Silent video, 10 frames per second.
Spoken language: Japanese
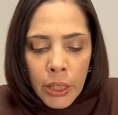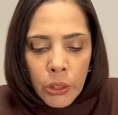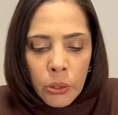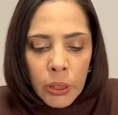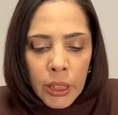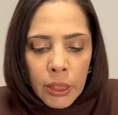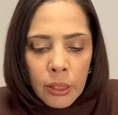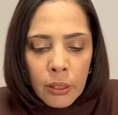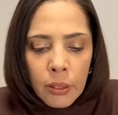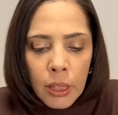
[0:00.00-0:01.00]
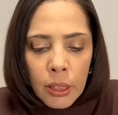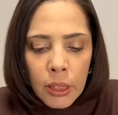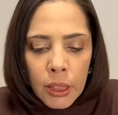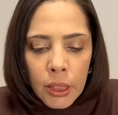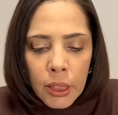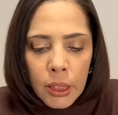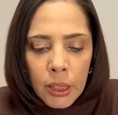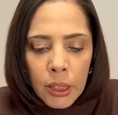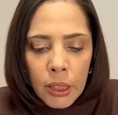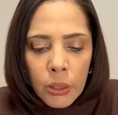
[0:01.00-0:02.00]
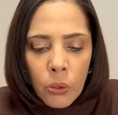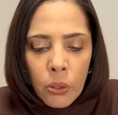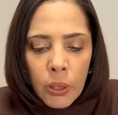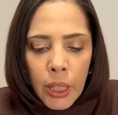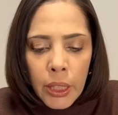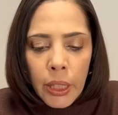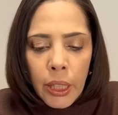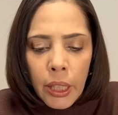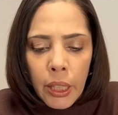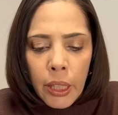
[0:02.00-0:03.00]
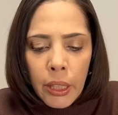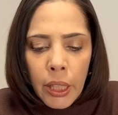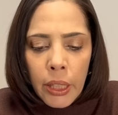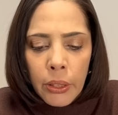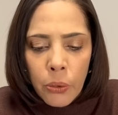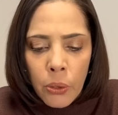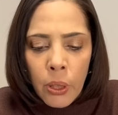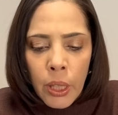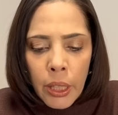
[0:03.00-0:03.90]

じゅうにがつじゅうさんにち臨時国会閉会後、